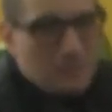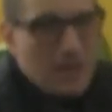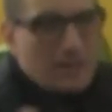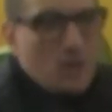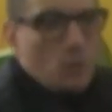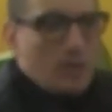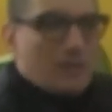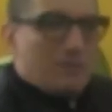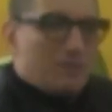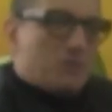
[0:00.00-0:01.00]
فهذا هو
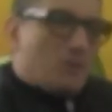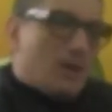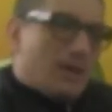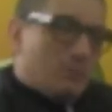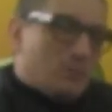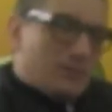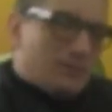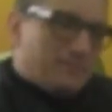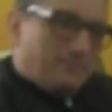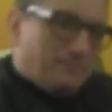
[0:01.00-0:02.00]
الهدف ليش تروح على هاي
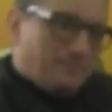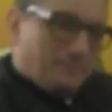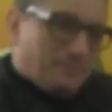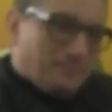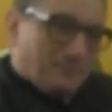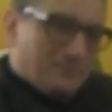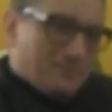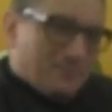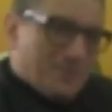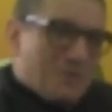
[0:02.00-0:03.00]
البلدان شكرا لك
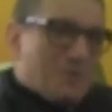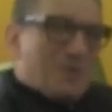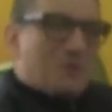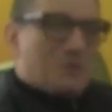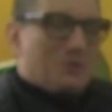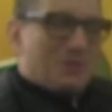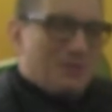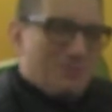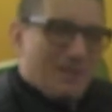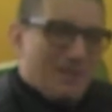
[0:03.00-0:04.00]
نبال ثانك يو كثير
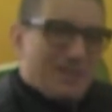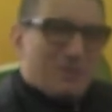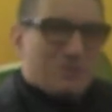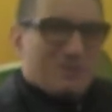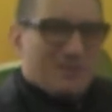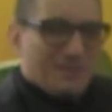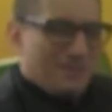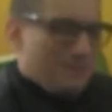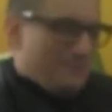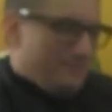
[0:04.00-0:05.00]
نبال ثانك يو كثير
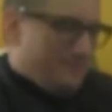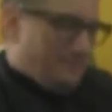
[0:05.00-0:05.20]
ثانك يو